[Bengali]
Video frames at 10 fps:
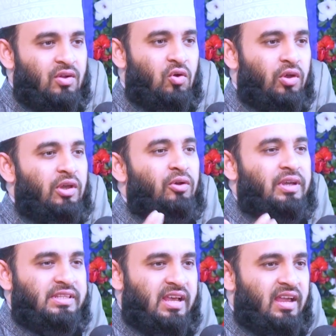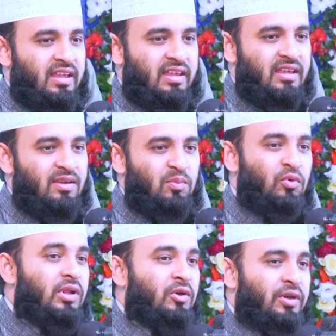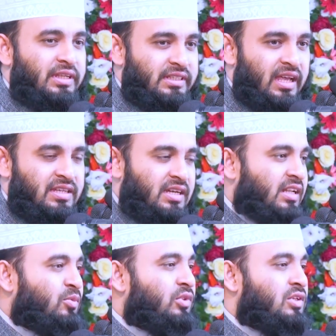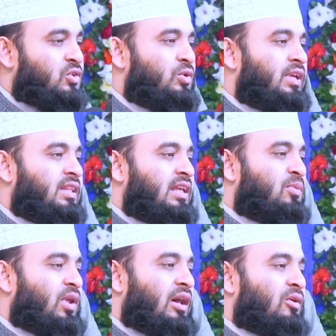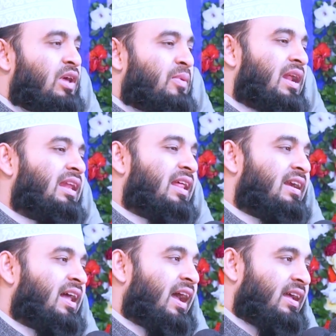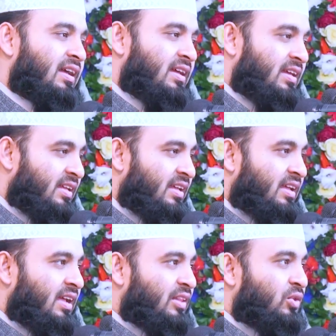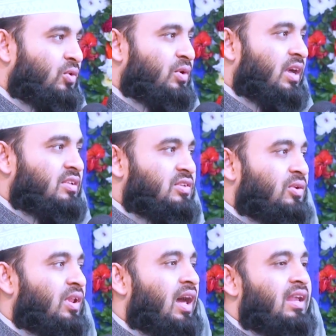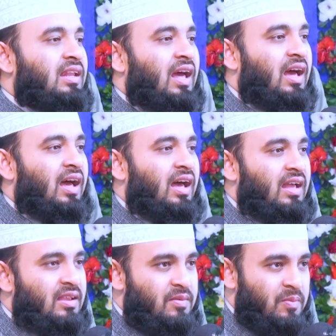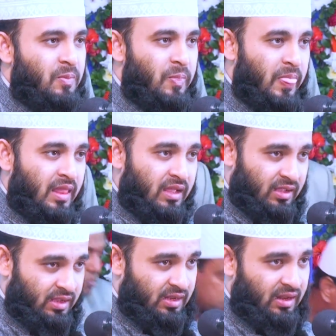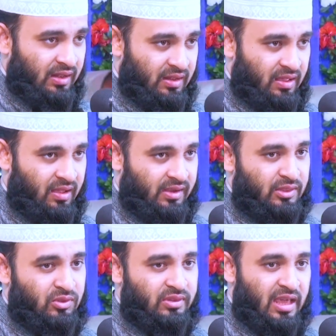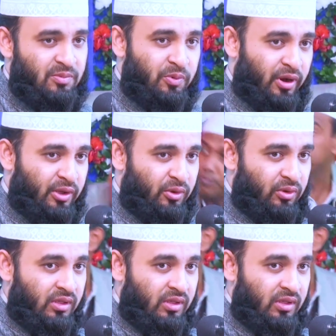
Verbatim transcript: ক্ষয় হয়ে যায় মুড়ি হয়ে যায় সেটার মধ্যে শুইয়ে দিয়ে বলা হলো এবার আল্লাহরে ডাক এতক্ষণ ডাক ছিল লা ইলাহা ইল্লাল্লাহ কিন্তু তারপরেও